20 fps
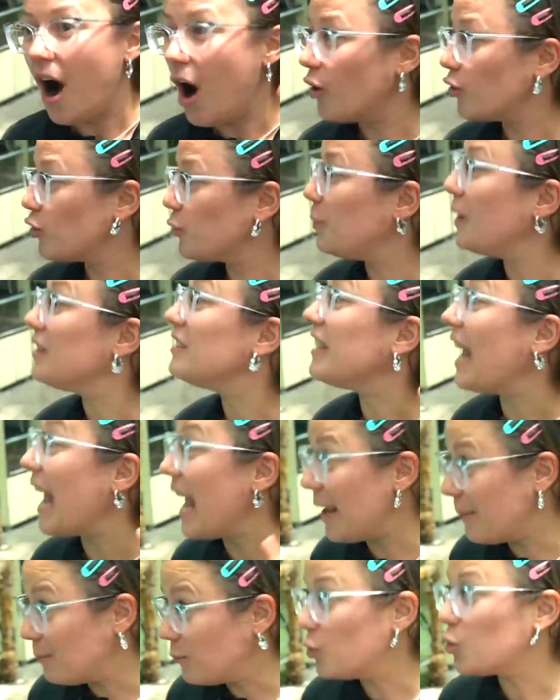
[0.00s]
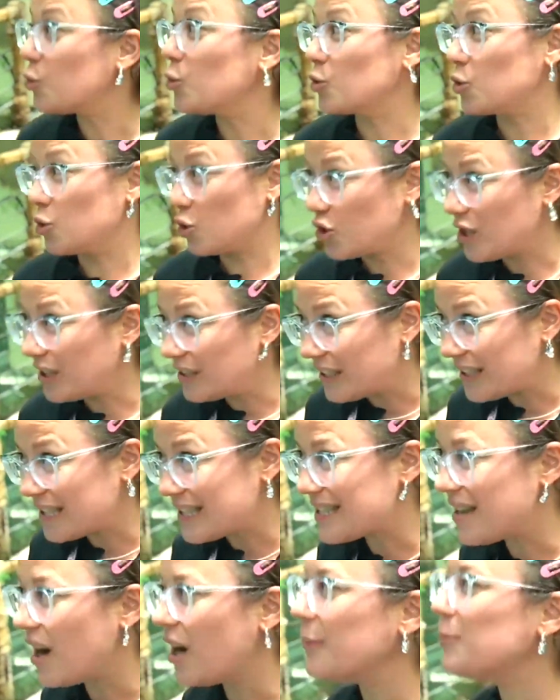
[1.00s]
Avrupa'nın en büyük uçuş alanı
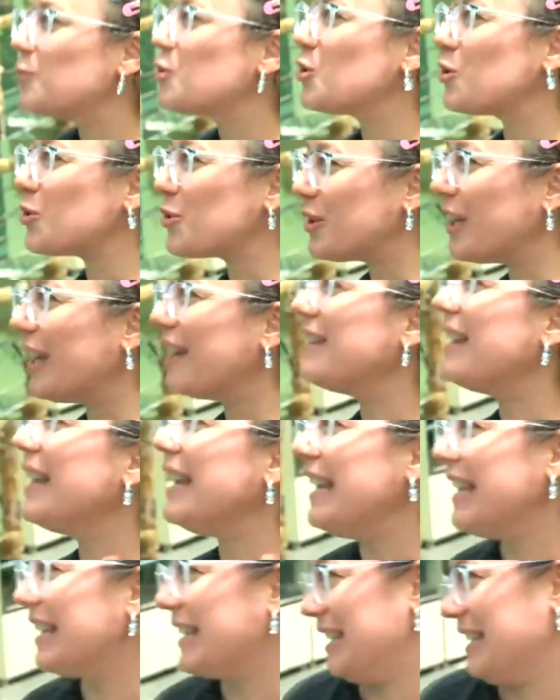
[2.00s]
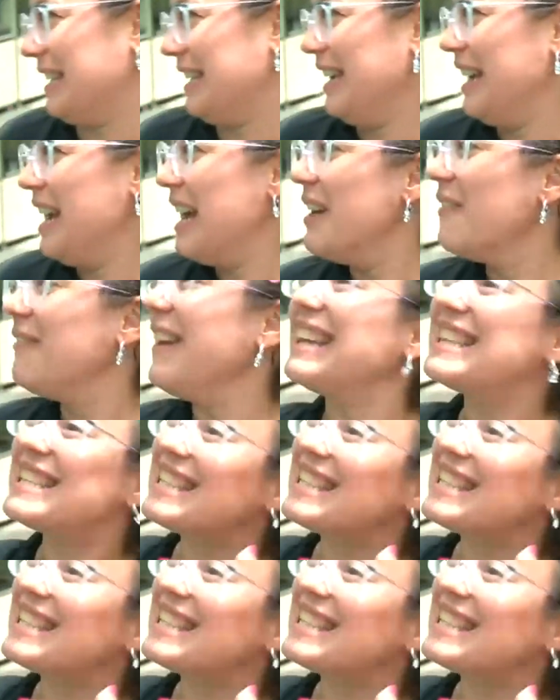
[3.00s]
sahip Türkiye'de ilk. Evet. Ve